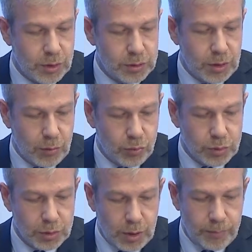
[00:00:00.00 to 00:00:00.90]
этой
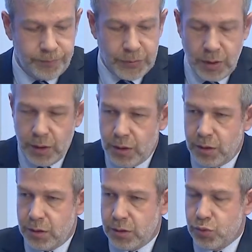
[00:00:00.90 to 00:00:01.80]
работы нам,
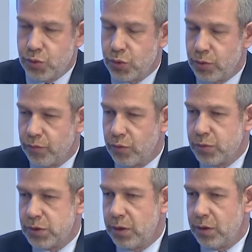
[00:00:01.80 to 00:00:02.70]
э, с учетом в
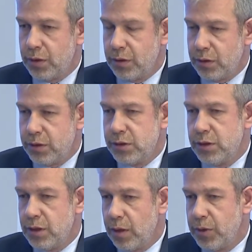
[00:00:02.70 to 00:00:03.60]
том числе
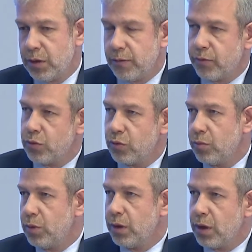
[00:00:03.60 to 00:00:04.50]
10 э, объектов,
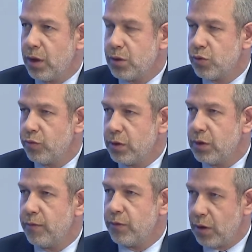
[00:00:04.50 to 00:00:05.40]
которые были реализованы
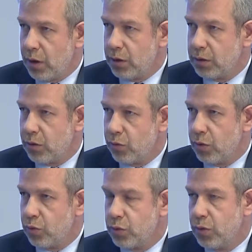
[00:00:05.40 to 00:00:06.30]
на федеральных
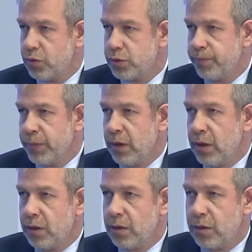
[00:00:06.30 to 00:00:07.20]
дорогах, удалось
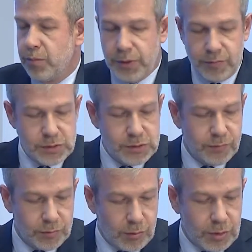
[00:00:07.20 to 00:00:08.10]
э,
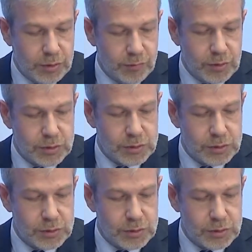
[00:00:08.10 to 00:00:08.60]
привести в нормативное